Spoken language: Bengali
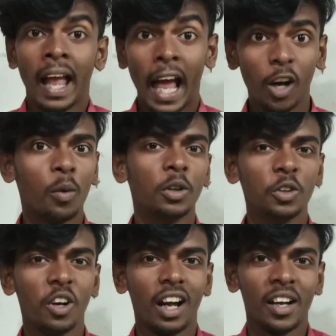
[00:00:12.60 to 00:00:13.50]
হ্যালো
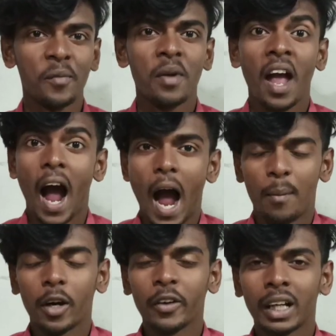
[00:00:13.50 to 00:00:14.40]
বন্ধুরা
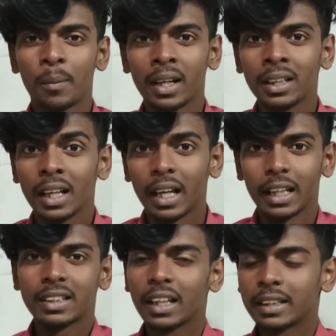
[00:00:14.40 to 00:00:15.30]
আবারও একবার
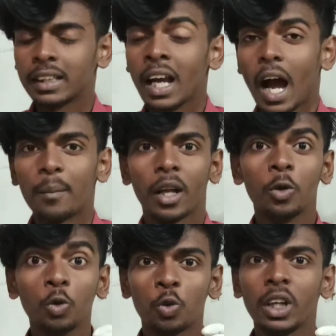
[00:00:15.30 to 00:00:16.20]
এসে গেছি আমরা
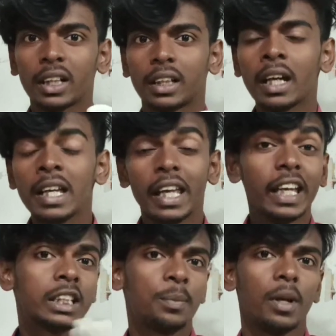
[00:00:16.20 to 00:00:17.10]
নতুন একটা
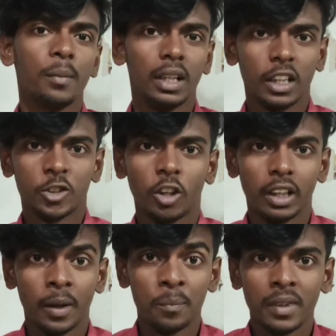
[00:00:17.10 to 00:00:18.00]
এক্সপেরিমেন্টের
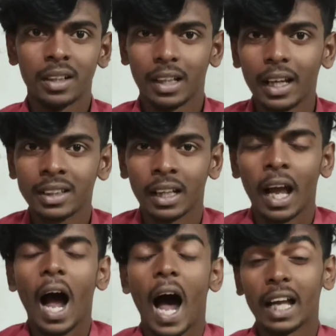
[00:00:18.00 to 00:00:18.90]
সঙ্গে ঠিক আছে
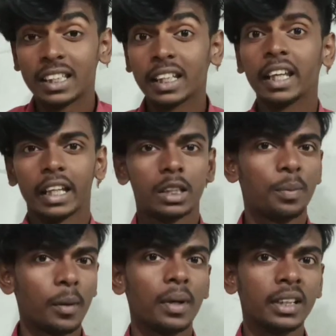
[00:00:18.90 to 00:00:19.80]
আজ যে
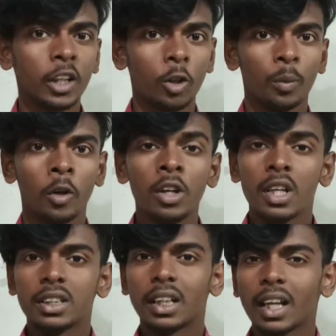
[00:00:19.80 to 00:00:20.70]
এক্সপেরিমেন্টটা করব
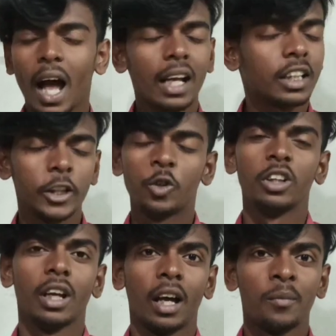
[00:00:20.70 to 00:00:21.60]
সেটা আর
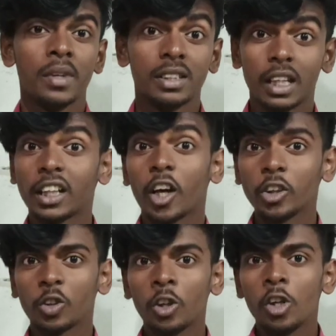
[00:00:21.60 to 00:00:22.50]
কিছুই না সেটা
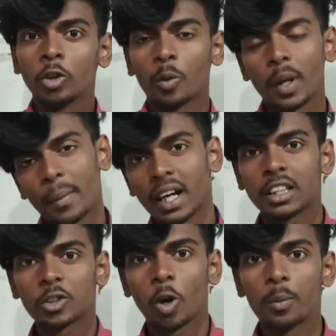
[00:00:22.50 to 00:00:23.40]
হয়তো তোমরা
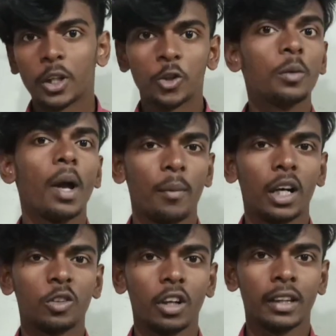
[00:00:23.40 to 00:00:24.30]
বাড়িতে সব কিছুই
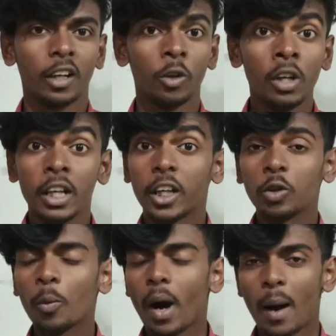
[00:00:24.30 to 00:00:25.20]
ব্যবহার করে থাকো
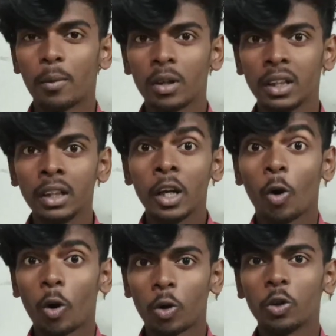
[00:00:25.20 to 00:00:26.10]
কিন্তু ভাবনি
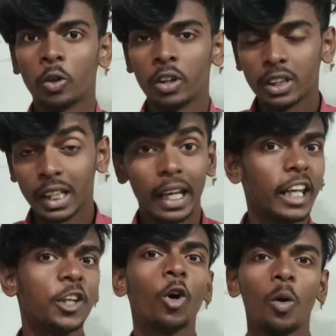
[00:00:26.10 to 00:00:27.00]
কখনো যে
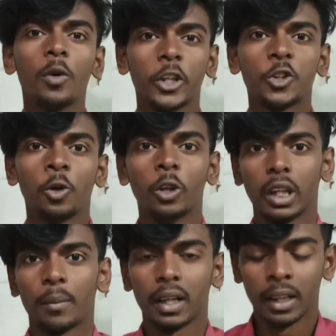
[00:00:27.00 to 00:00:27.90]
এইরকমও কিছু
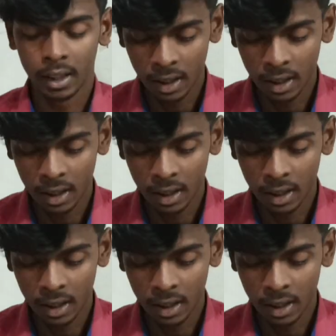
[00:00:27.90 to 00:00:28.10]
হতে পারে